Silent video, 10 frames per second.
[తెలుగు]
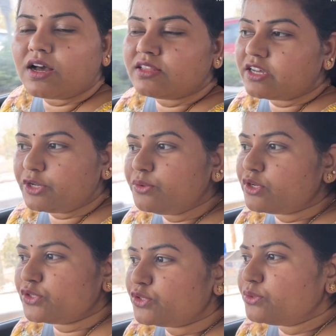అది అయ్యి
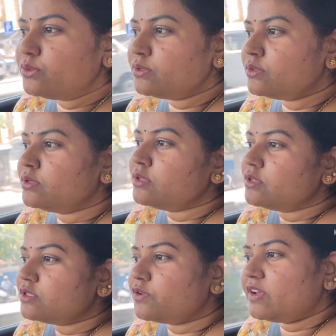ఉండొచ్చు
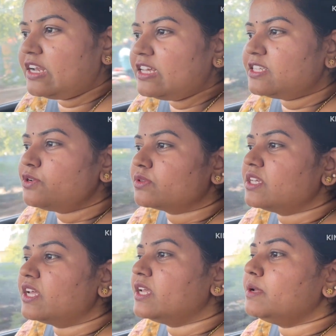సో వెళ్ళేసి
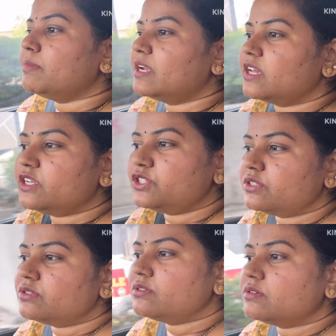ఒకసారి
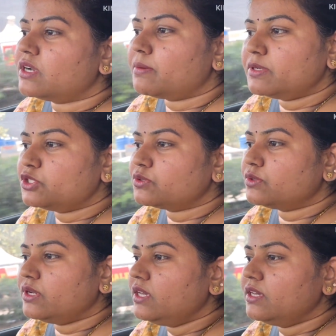మెడికేషన్
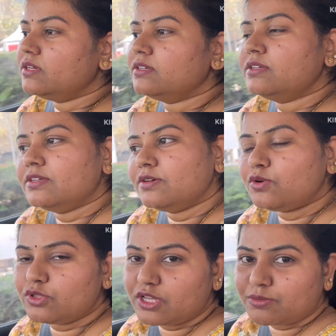రాపించుకొని
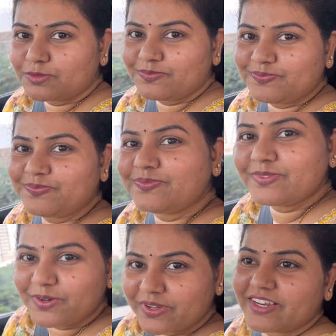వద్దాం
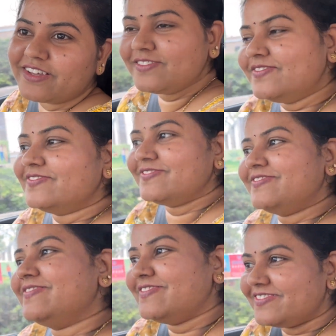ఓకేనా
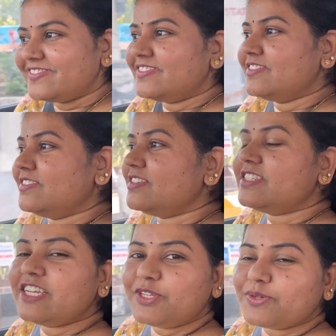
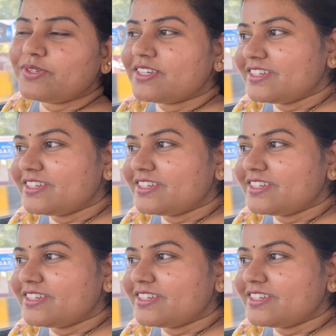స్టేట్ యూన్